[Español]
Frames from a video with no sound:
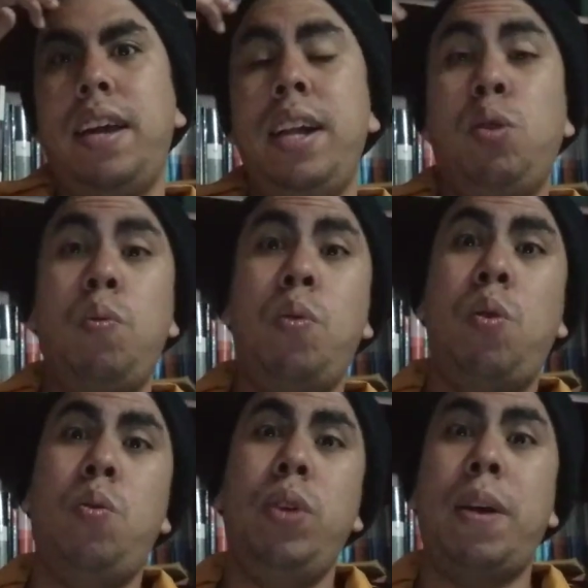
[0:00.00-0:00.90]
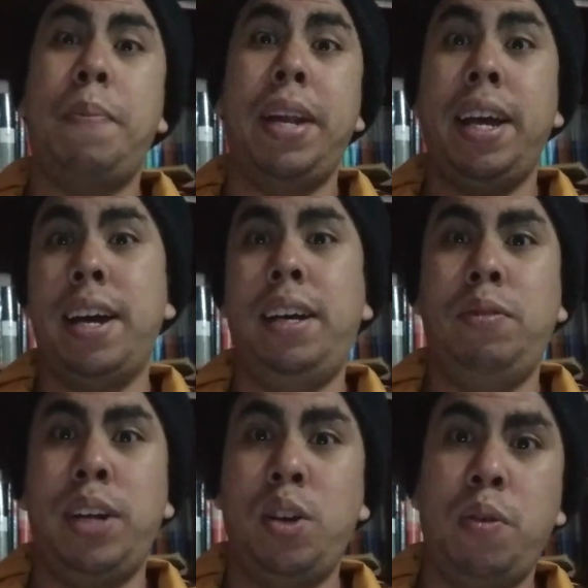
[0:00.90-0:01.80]
él tuvo una pareja,
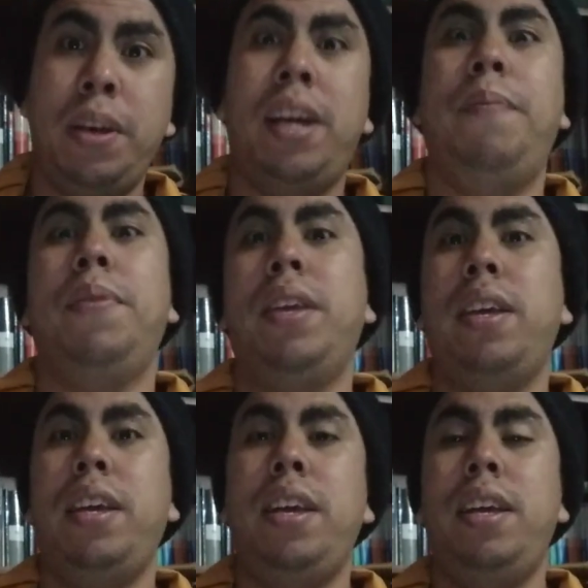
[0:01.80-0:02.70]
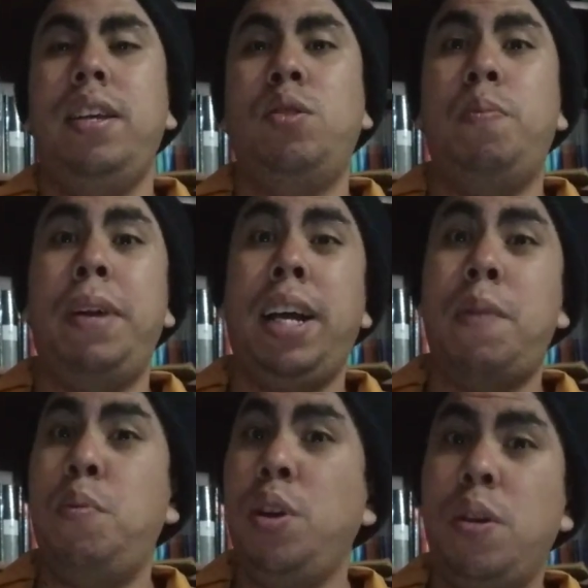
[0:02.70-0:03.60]
una novia, y su
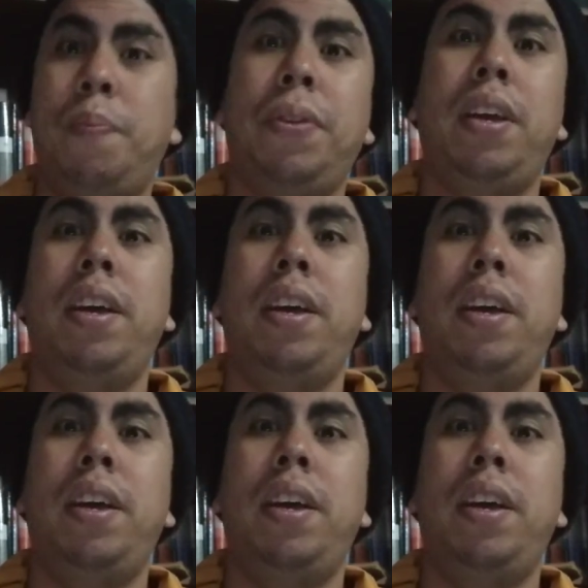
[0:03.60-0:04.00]
pareja murió.